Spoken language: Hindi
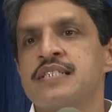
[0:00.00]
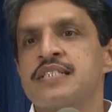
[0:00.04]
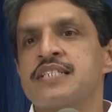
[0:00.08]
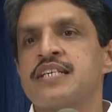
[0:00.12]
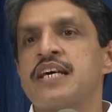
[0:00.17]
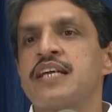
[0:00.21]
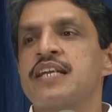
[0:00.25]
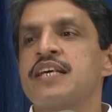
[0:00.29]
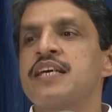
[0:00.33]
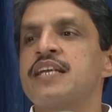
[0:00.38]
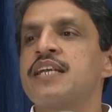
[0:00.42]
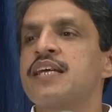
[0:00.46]

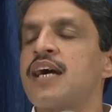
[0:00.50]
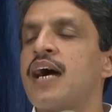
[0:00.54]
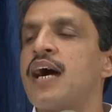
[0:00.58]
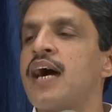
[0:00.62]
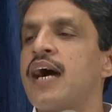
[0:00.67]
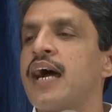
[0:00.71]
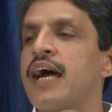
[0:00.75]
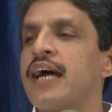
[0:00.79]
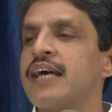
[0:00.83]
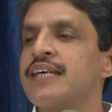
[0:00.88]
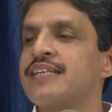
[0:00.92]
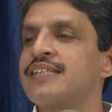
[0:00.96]
शरीर का
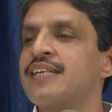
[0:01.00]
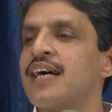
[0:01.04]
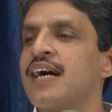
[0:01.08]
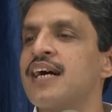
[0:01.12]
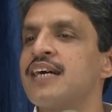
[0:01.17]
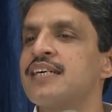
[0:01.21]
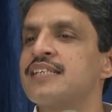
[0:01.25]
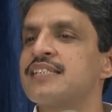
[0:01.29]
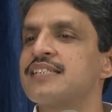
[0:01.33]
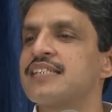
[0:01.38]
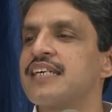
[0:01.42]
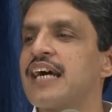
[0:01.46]

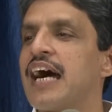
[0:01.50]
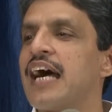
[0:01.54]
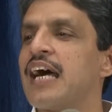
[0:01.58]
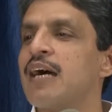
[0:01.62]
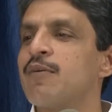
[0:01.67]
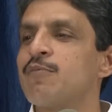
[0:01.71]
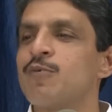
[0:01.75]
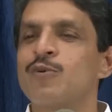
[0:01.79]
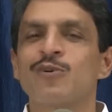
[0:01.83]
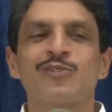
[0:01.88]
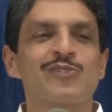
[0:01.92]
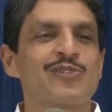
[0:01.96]
एहसास
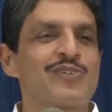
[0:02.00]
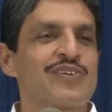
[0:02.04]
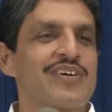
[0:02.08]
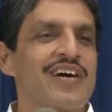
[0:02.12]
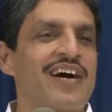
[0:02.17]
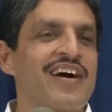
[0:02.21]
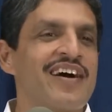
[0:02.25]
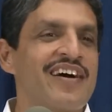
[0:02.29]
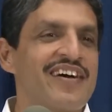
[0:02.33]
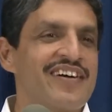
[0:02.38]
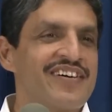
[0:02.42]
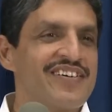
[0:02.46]
गायब हो
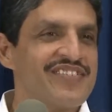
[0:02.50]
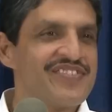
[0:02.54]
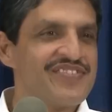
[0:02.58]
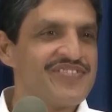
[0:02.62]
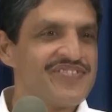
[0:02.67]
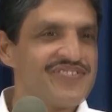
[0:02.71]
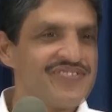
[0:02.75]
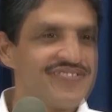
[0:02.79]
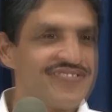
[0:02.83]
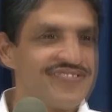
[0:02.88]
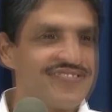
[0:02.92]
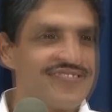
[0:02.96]
चुका है
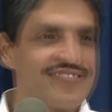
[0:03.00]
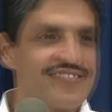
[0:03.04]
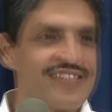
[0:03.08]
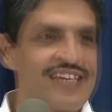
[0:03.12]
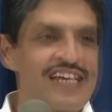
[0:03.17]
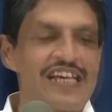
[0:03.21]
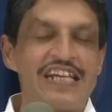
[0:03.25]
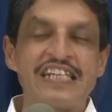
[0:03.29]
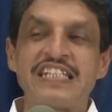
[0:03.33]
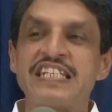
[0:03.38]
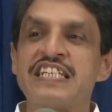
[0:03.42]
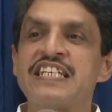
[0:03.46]

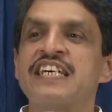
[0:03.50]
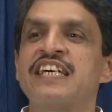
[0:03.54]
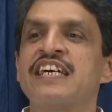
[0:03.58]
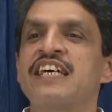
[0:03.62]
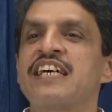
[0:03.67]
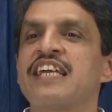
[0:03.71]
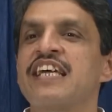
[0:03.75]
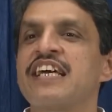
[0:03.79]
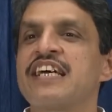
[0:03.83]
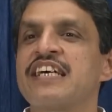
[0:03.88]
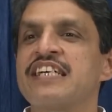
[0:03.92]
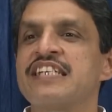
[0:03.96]
इसलिए
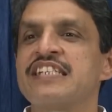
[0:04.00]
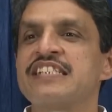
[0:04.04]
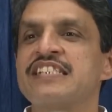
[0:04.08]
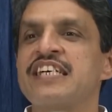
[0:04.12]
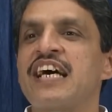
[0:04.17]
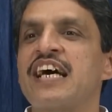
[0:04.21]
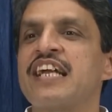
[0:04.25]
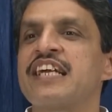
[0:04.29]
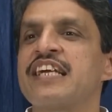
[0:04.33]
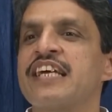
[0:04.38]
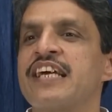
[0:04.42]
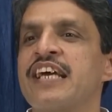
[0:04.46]
हर एक
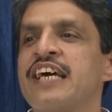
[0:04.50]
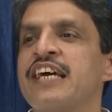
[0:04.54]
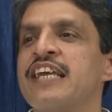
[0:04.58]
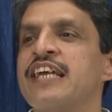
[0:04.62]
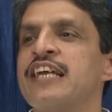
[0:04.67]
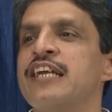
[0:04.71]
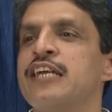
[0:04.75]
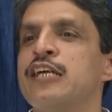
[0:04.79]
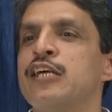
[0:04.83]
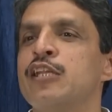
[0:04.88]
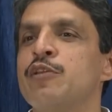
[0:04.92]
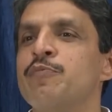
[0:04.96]
इंसान
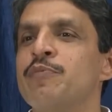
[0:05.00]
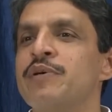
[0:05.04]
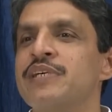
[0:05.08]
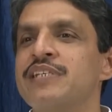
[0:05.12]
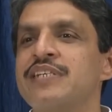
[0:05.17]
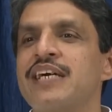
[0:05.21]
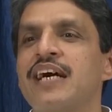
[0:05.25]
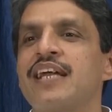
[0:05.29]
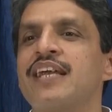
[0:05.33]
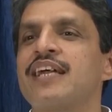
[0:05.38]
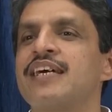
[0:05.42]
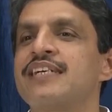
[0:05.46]
गहरी नींद में
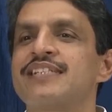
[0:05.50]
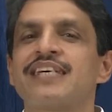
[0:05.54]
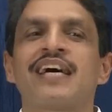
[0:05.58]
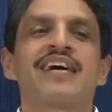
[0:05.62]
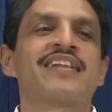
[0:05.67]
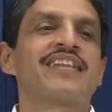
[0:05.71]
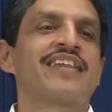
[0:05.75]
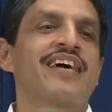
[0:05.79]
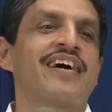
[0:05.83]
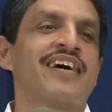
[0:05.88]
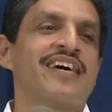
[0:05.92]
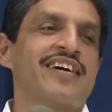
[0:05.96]
जाना
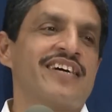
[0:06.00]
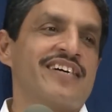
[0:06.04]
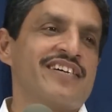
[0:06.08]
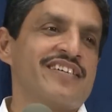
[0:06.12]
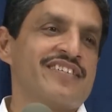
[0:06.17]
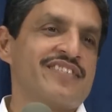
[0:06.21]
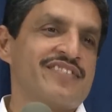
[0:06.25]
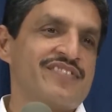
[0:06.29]
चाहता है